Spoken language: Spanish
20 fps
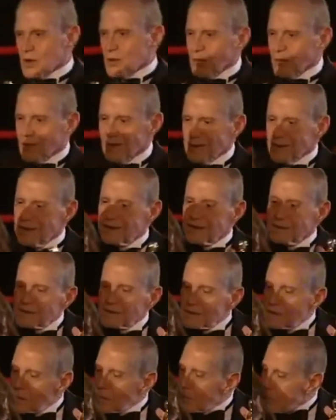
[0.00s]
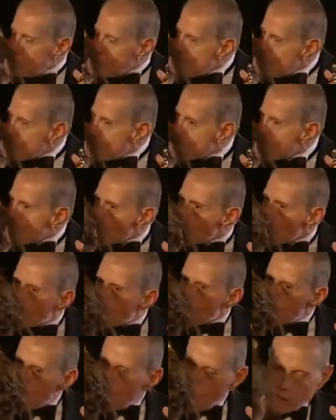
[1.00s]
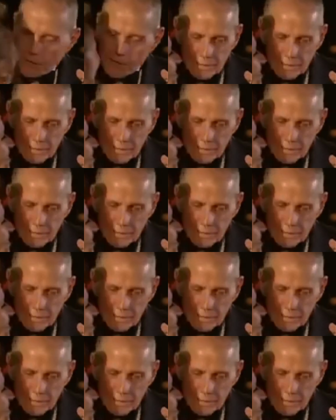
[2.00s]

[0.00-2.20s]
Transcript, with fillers: ceremonia del año que estamos